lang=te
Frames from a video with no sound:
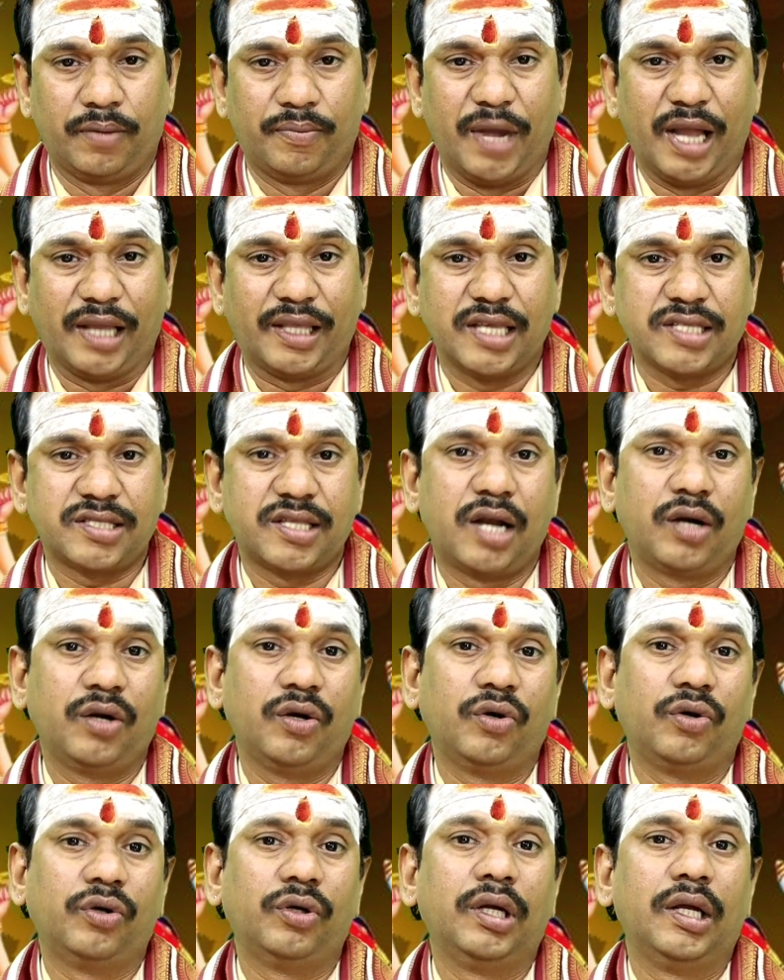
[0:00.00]

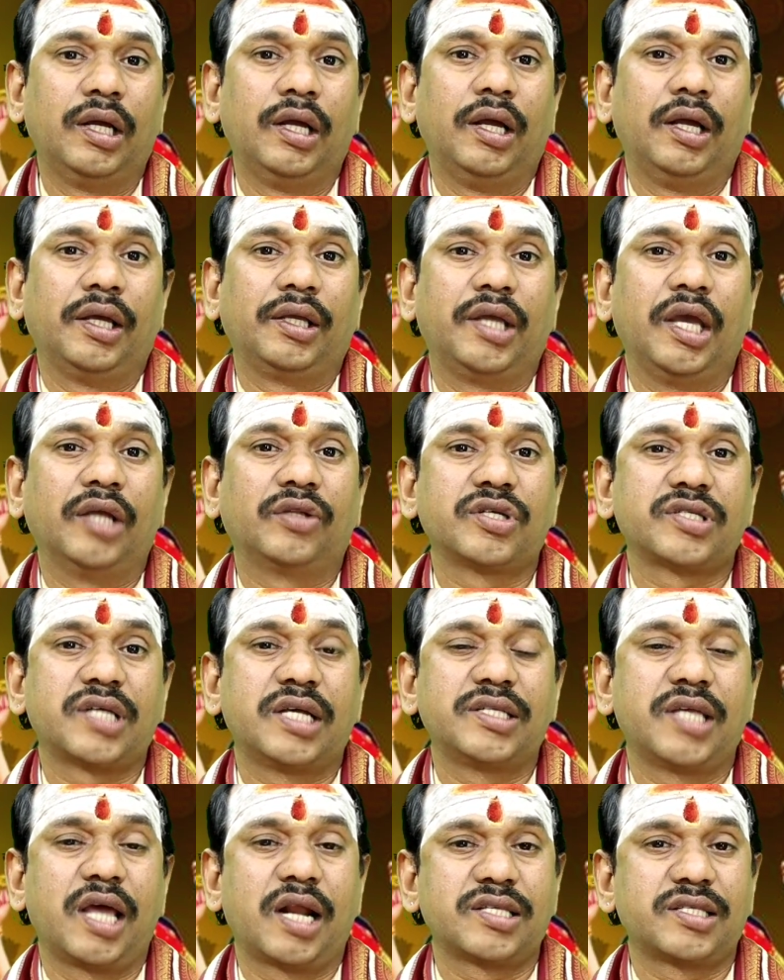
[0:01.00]
భాగ్యస్థానంలో కేతు
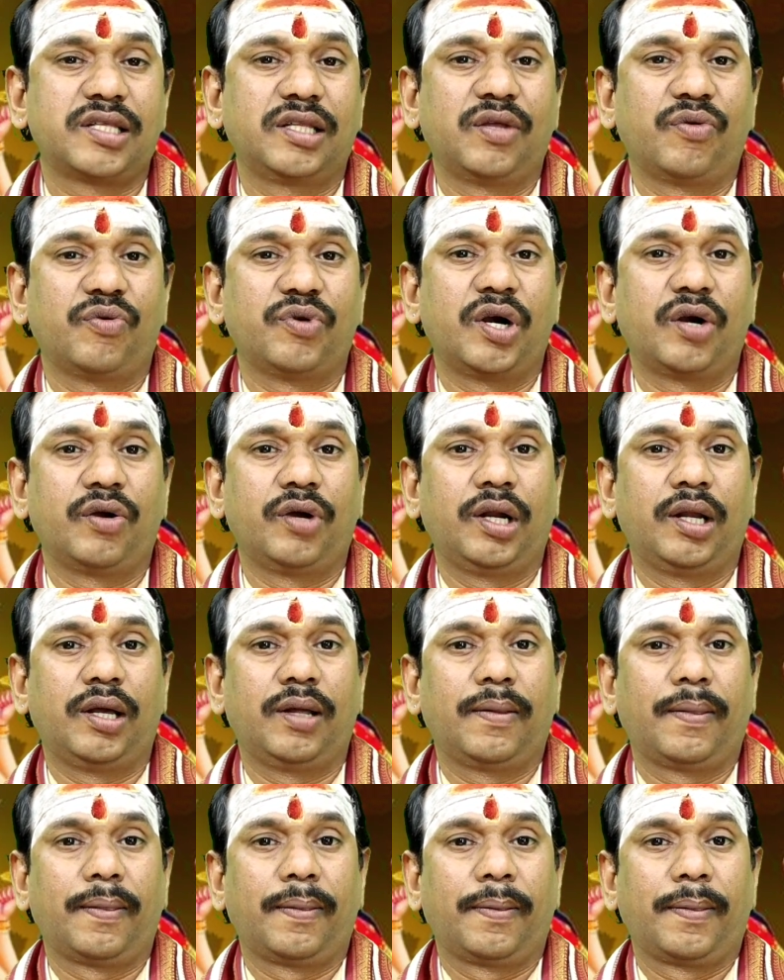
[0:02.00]
సంచార స్థితి ఉండడం వల్ల
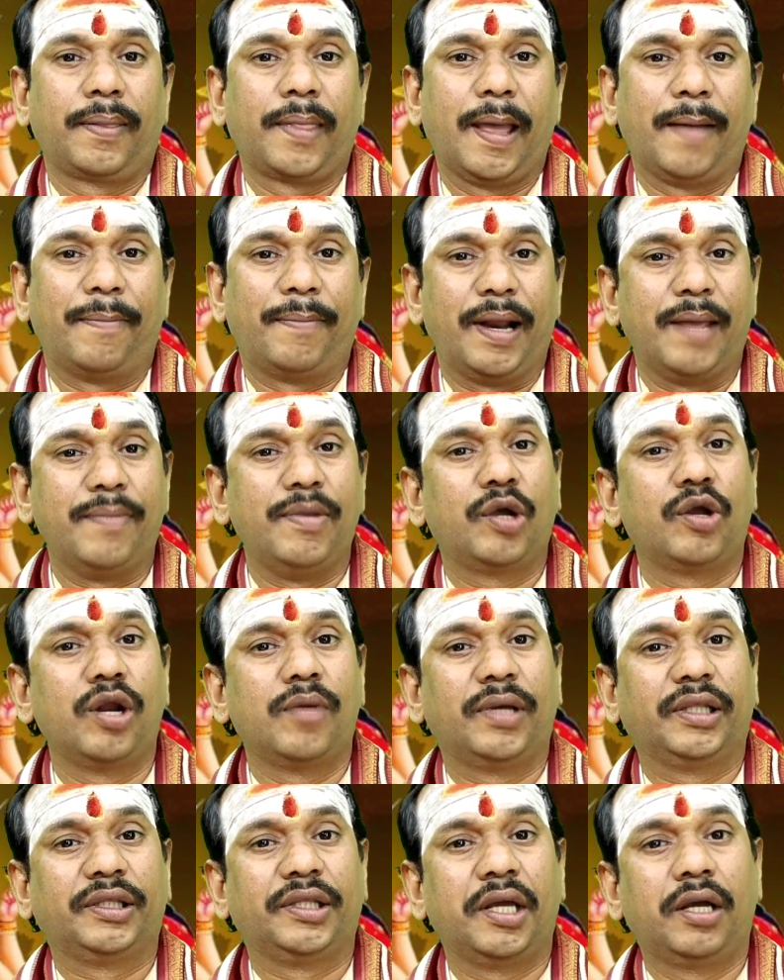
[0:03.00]
ప్రేమికుల
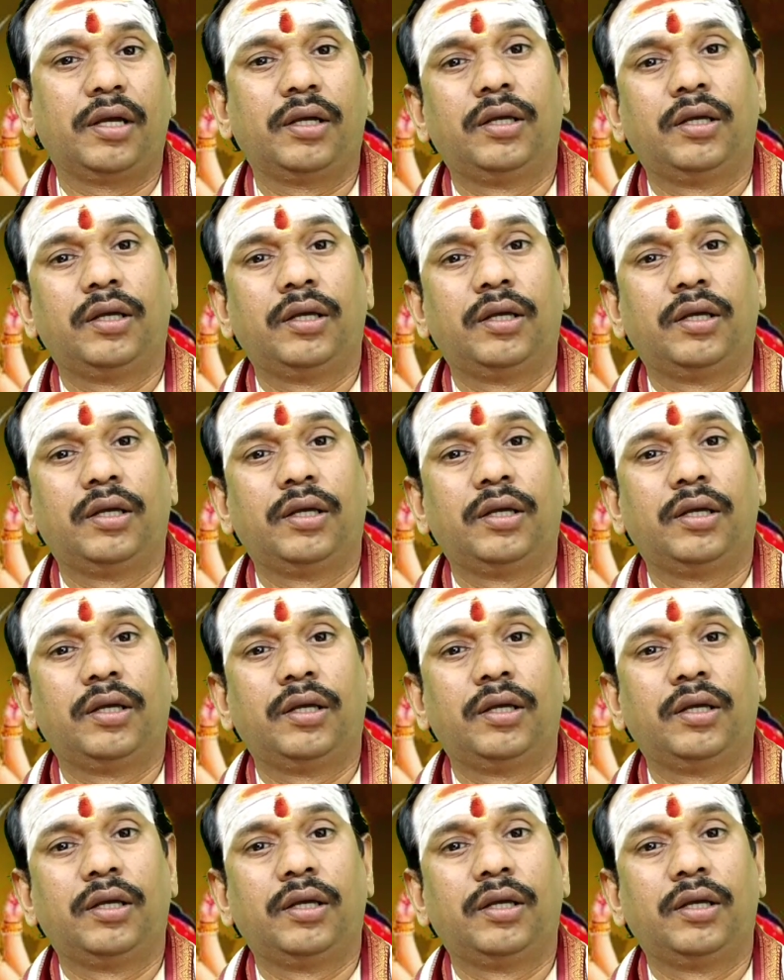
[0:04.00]
మధ్య